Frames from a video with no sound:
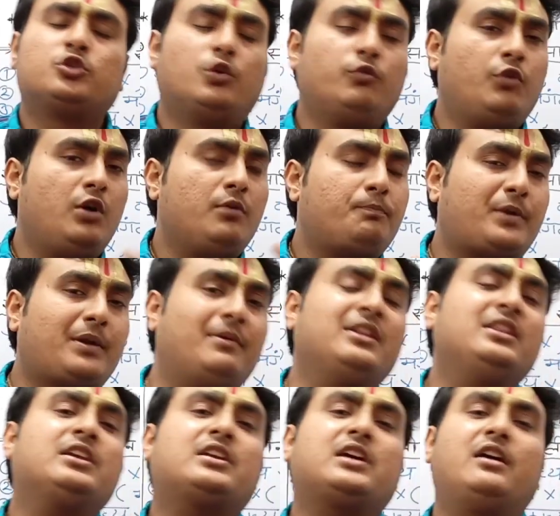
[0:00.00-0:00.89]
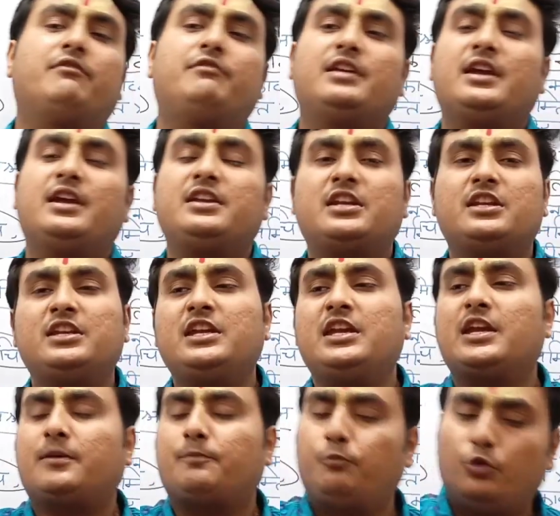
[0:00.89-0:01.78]
तो वो प्रबंध काव्य है यानी
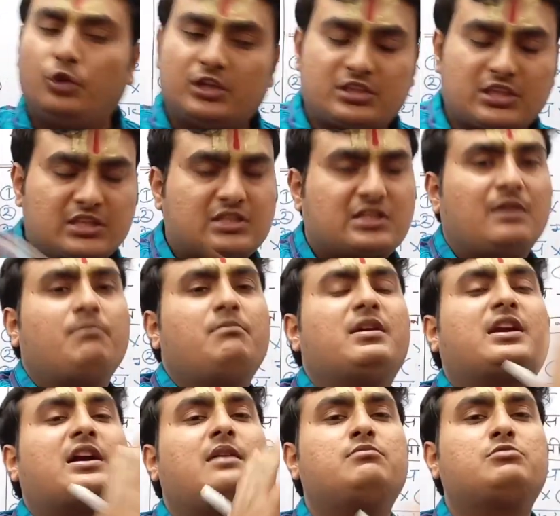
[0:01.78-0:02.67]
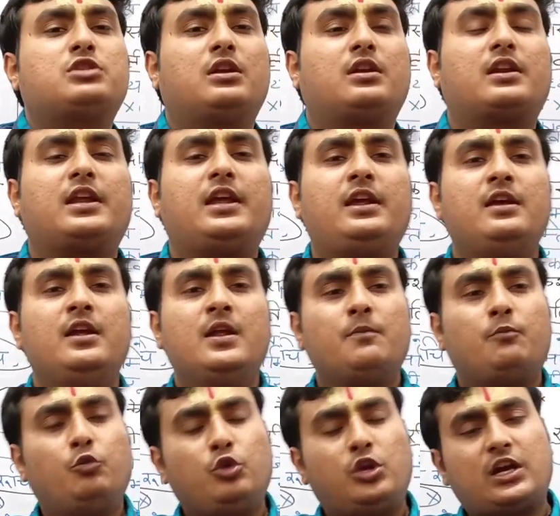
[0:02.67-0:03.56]
एक पूरे सिस्टम में काम चल रहा है
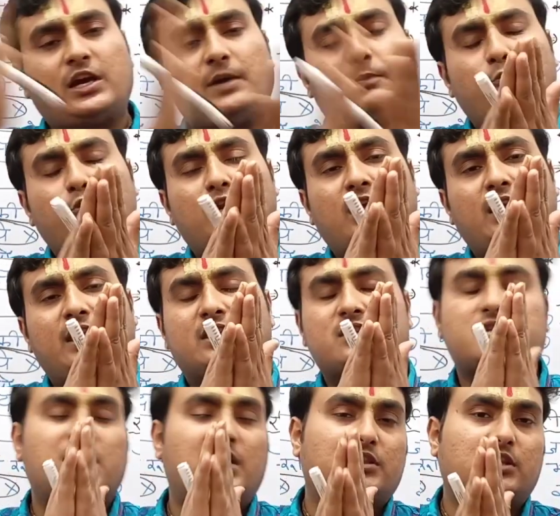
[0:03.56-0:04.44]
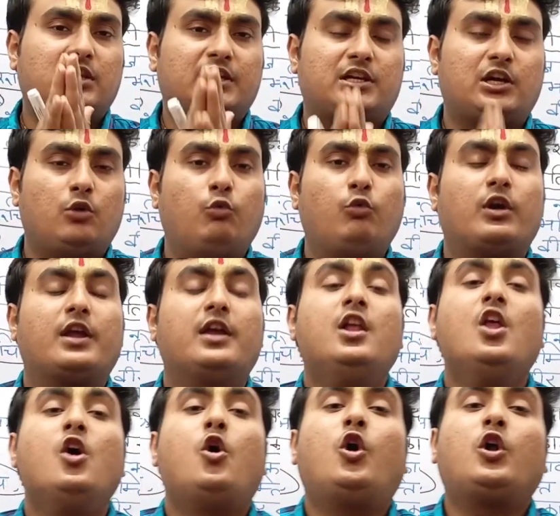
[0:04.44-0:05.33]
पूरा का पूरा एक साथ लिखा हुआ है
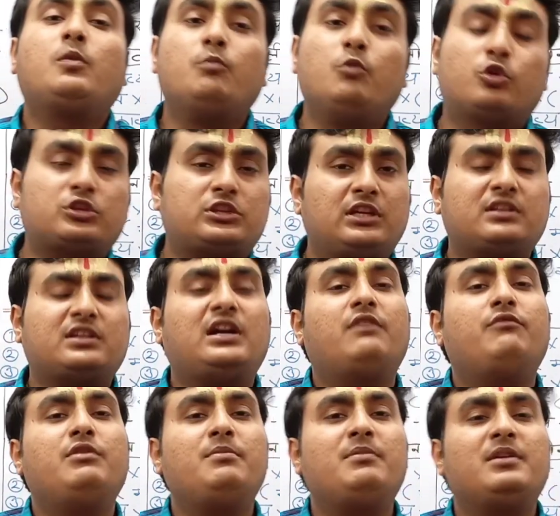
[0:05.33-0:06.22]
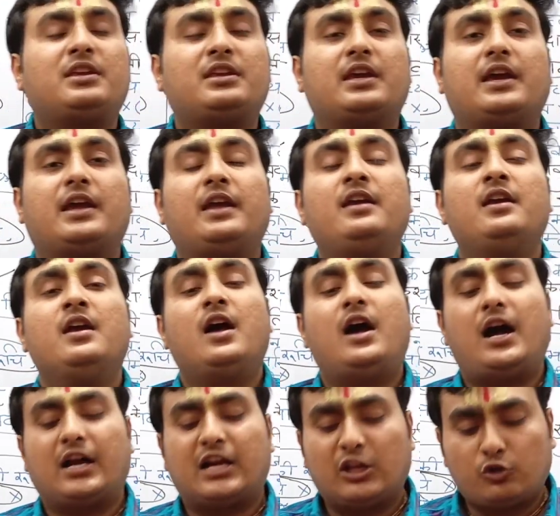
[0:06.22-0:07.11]
और मुक्तक काव्य में क्या है
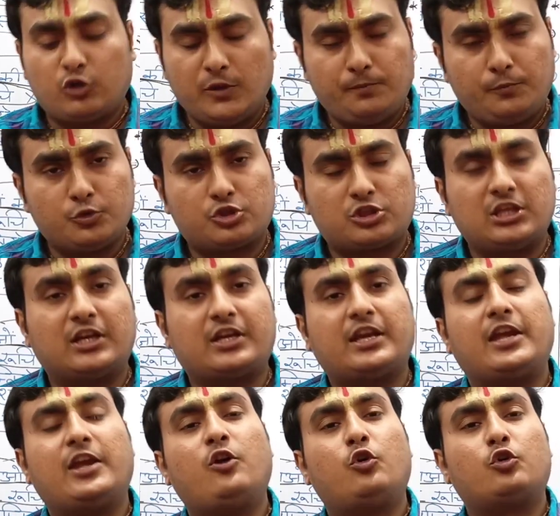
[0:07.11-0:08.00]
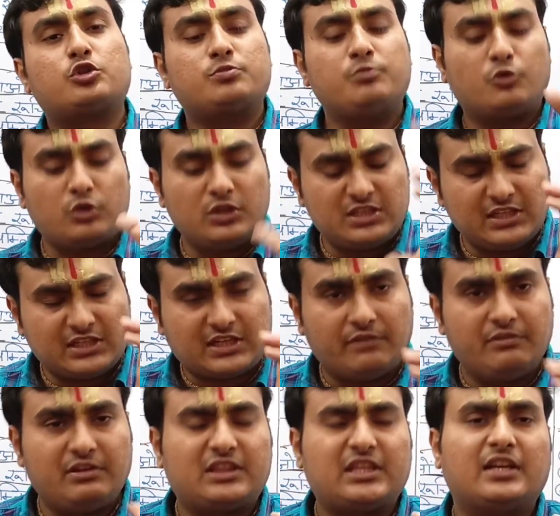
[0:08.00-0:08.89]
अगर कोई पुस्तक है और उसमें किसी
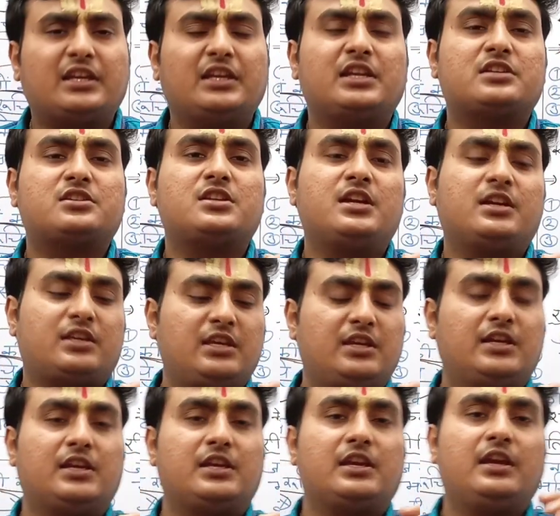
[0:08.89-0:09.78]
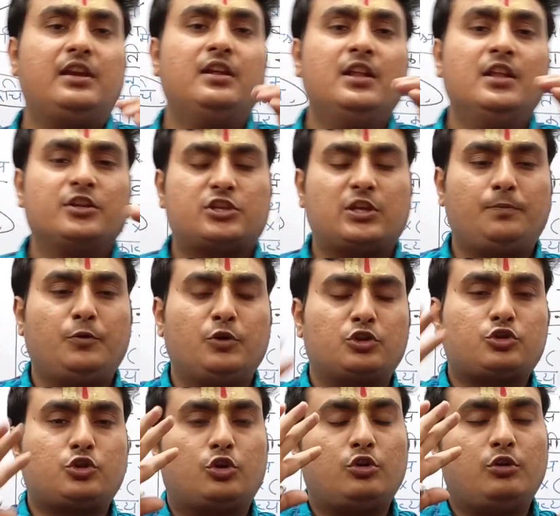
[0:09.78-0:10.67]
कविता की रचना की गई है
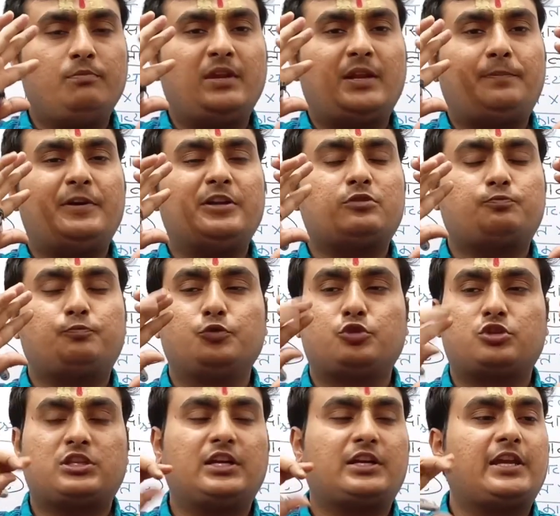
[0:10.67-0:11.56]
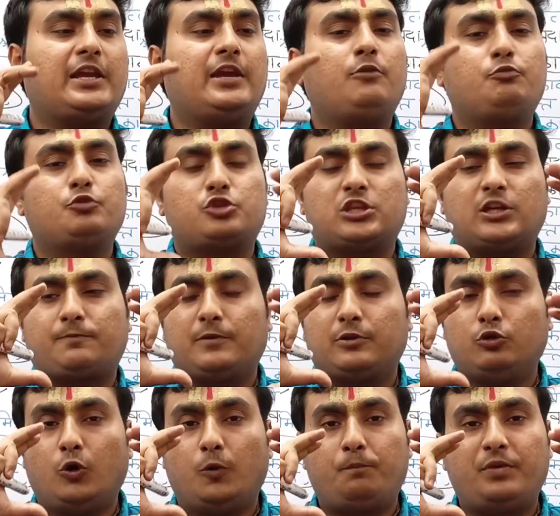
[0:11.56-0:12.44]
सपोज करो मेरे पास पुस्तक है पुस्तक
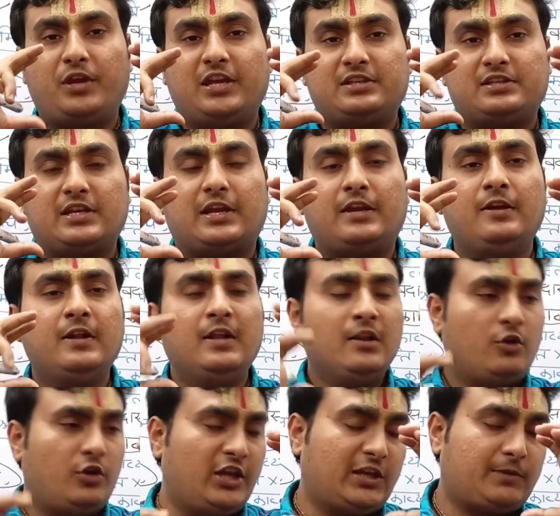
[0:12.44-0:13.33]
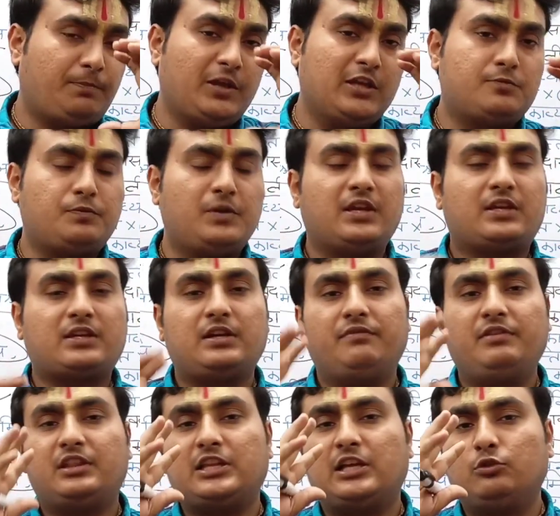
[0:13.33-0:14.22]
पे दो पेज हैं एक पेज पे एक
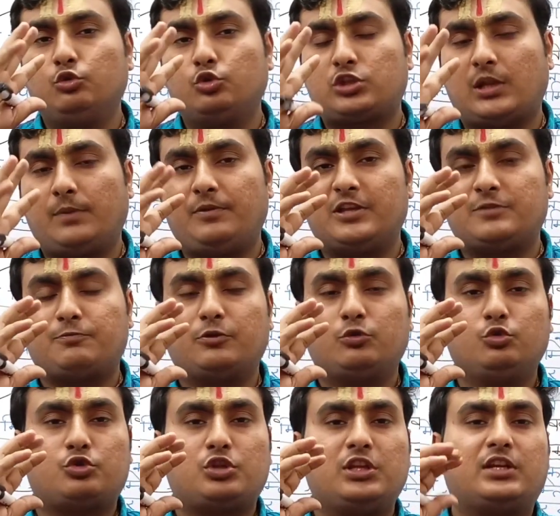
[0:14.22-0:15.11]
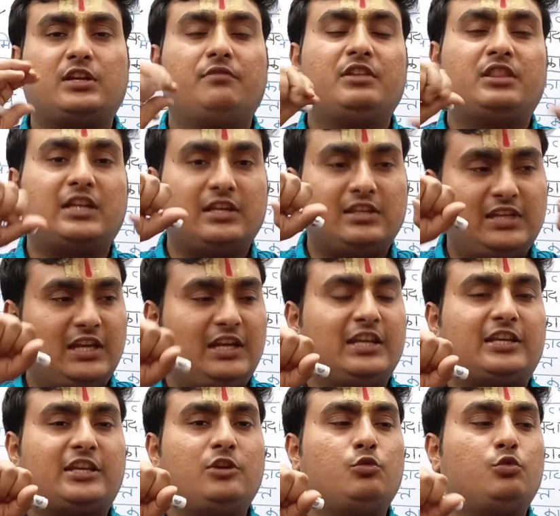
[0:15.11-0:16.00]
कविता दूसरे पेज पे दूसरी कविता ये
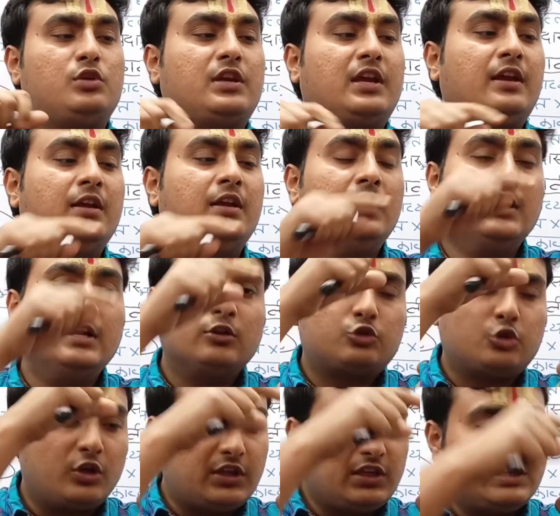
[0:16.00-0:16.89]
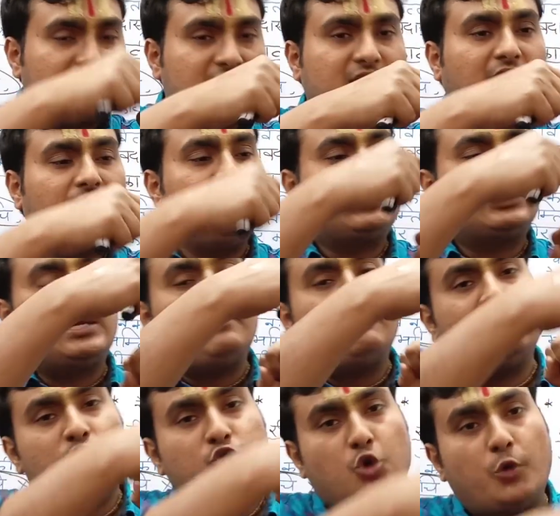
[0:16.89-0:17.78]
लिखी हुई है तो इस कविता
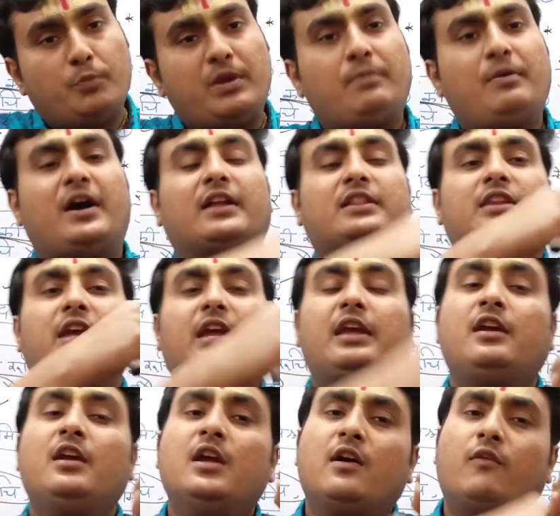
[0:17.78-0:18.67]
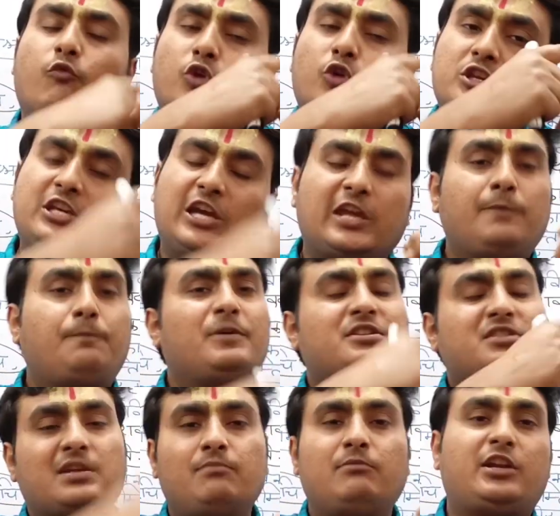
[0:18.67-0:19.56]
में जो भी बात है वो यहीं
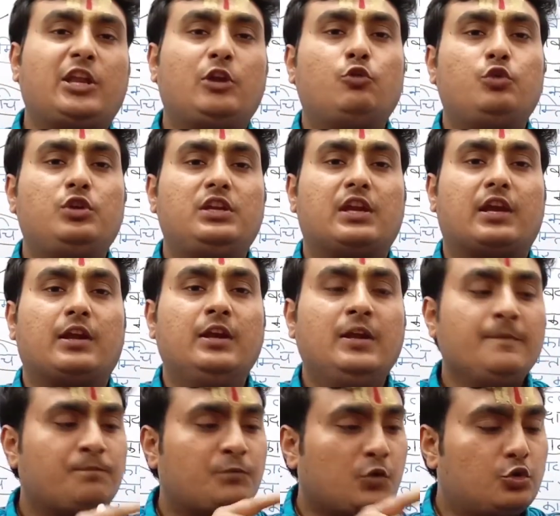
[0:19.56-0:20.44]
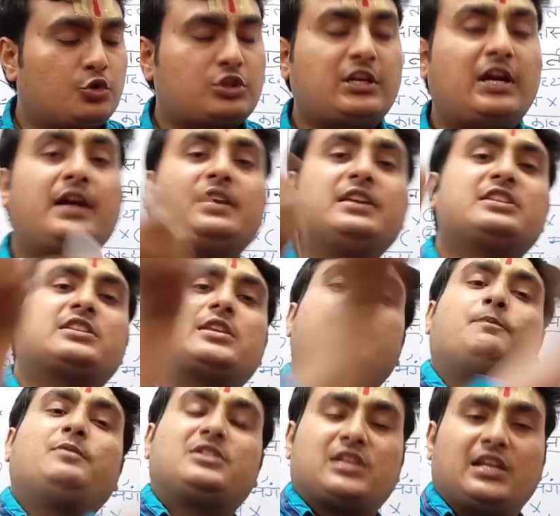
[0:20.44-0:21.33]
पे सिमटी हुई है उसका
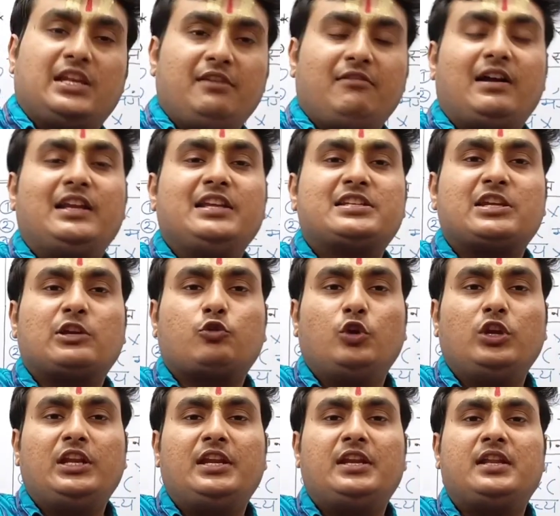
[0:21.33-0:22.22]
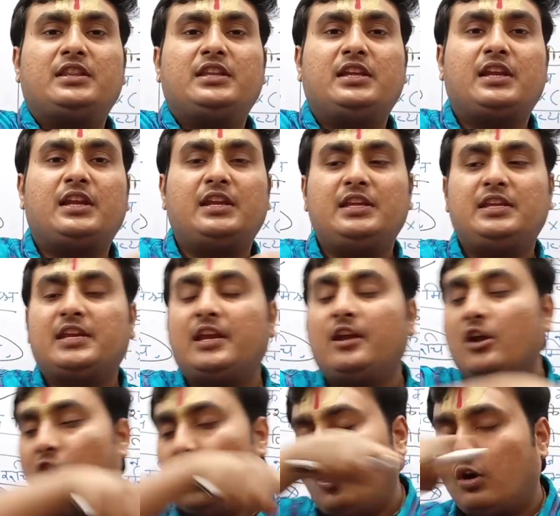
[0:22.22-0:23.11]
इससे पिछली वाली से कोई लेना देना नहीं
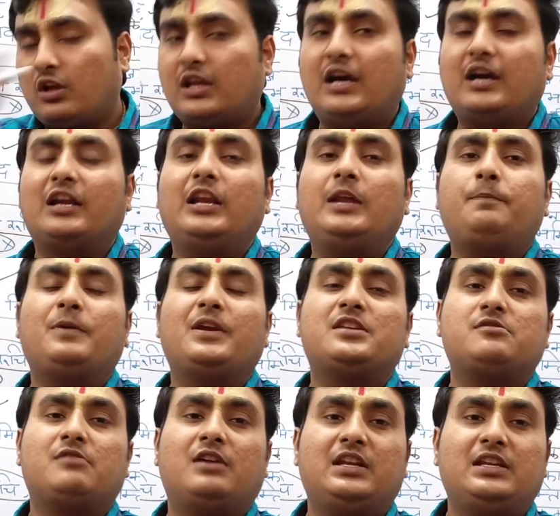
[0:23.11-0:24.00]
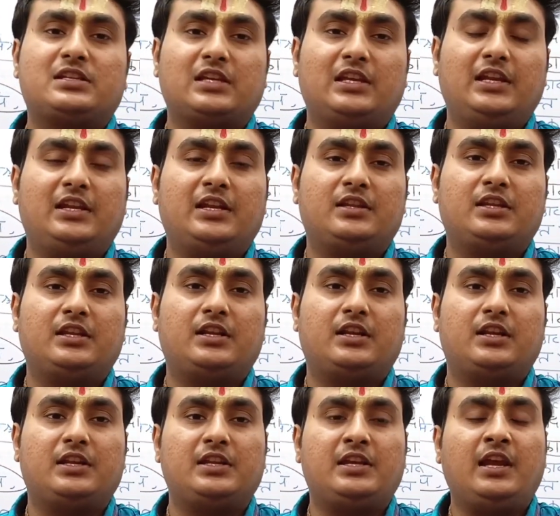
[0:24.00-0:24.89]
है और अगले पेज वाली से लेना
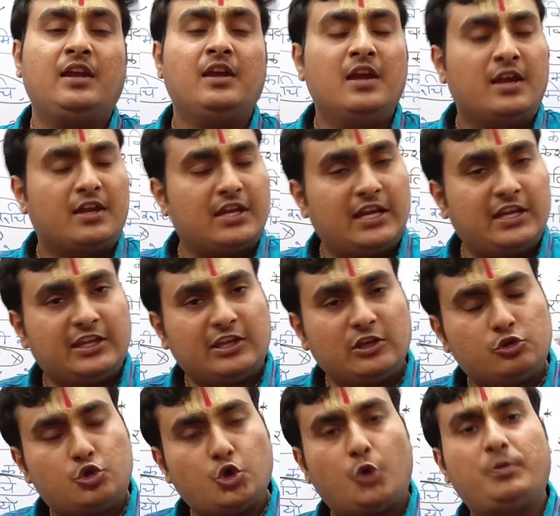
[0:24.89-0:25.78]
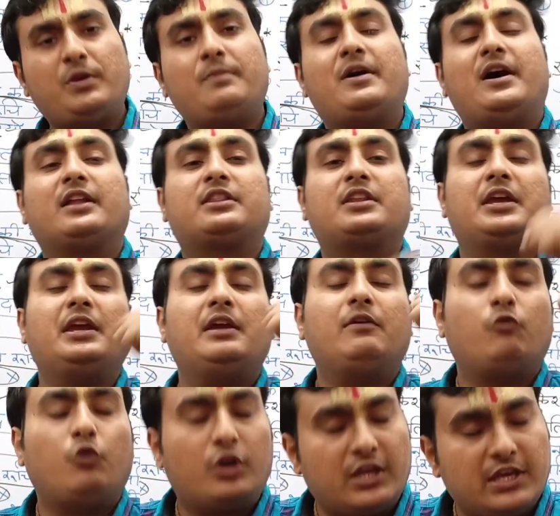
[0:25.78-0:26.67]
देना नहीं है यानी कि जो भी बात
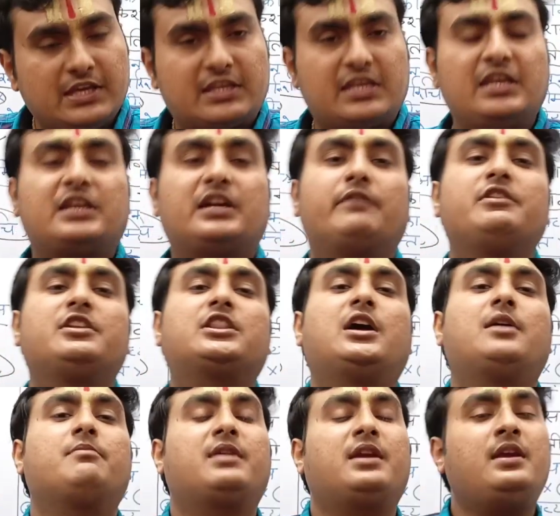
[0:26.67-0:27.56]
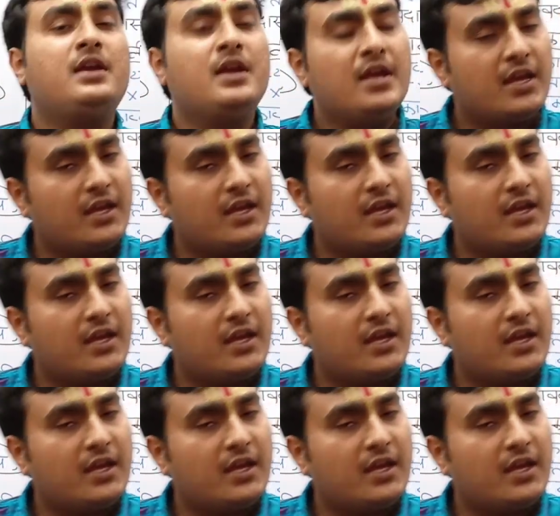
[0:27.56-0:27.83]
है वो एक ही कविता में